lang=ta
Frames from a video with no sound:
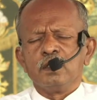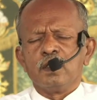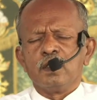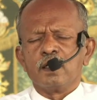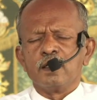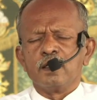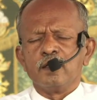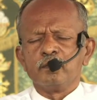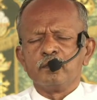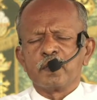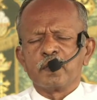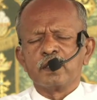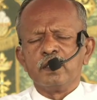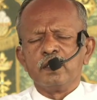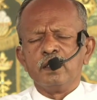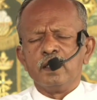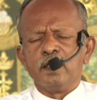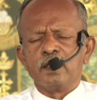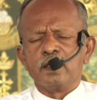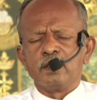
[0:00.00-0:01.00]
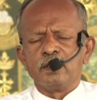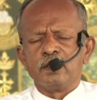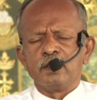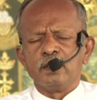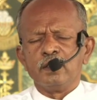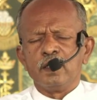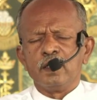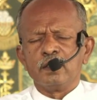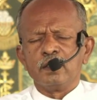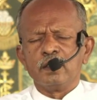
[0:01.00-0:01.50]
நாளின் பகல்
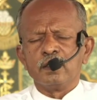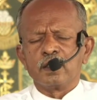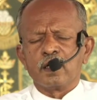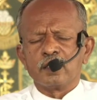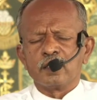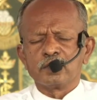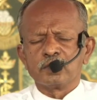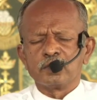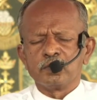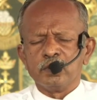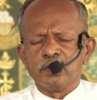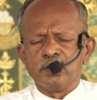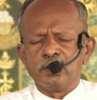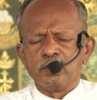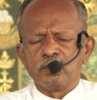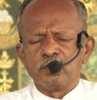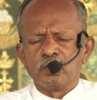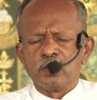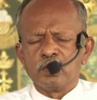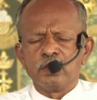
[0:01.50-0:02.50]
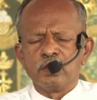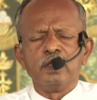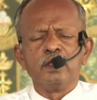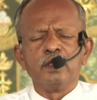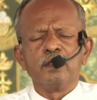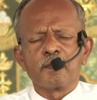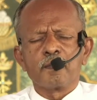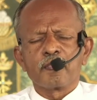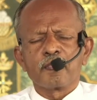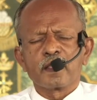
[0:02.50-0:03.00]
நேரத்தில் நீர் எங்களுக்கு ஆசிர்வதித்து
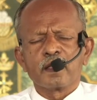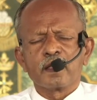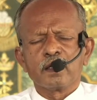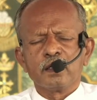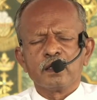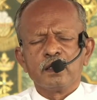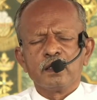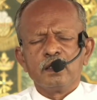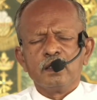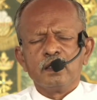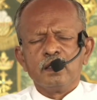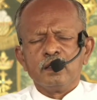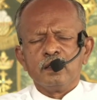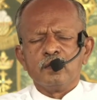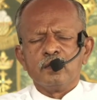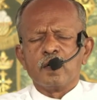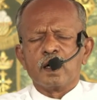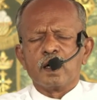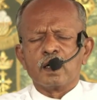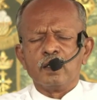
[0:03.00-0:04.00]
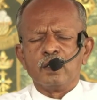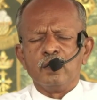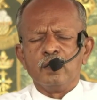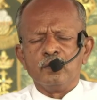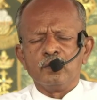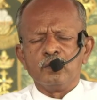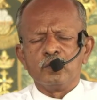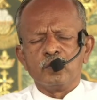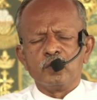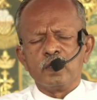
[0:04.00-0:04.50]
கொடுத்தீர் இந்த
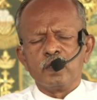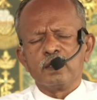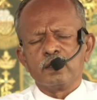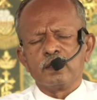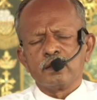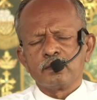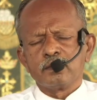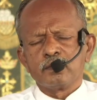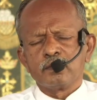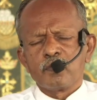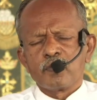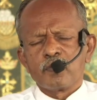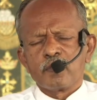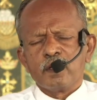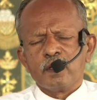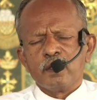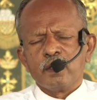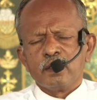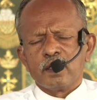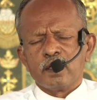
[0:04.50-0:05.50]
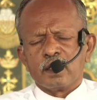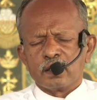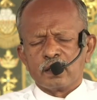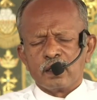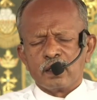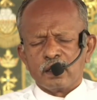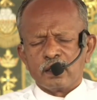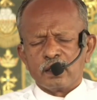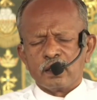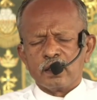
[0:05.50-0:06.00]
மாலையிலும் கூட
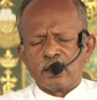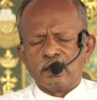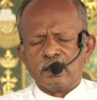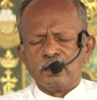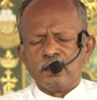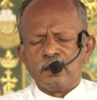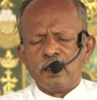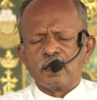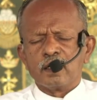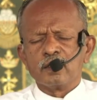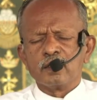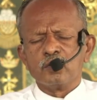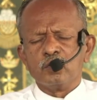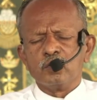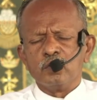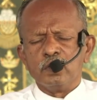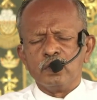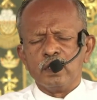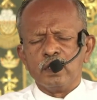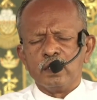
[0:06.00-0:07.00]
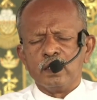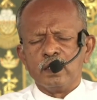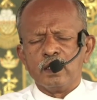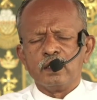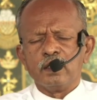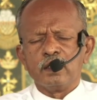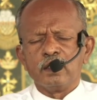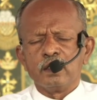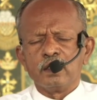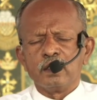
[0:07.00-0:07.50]
நடக்க இருக்கின்ற இந்த தியான கொடுகையை
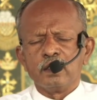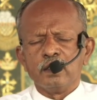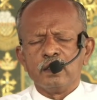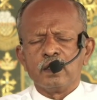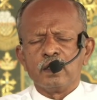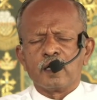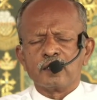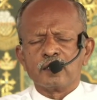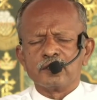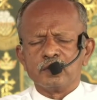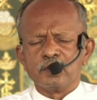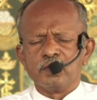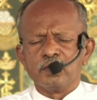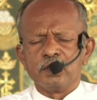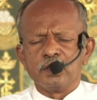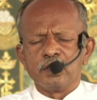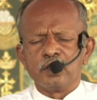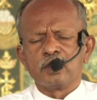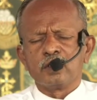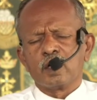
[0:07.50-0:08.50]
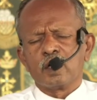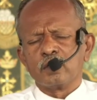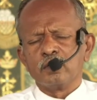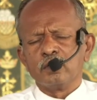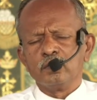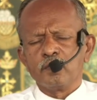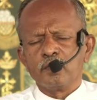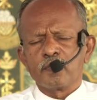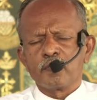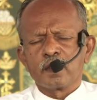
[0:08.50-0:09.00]
நீர் ஆசிர்வதித்து
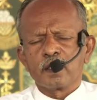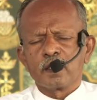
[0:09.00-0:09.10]
தாரும்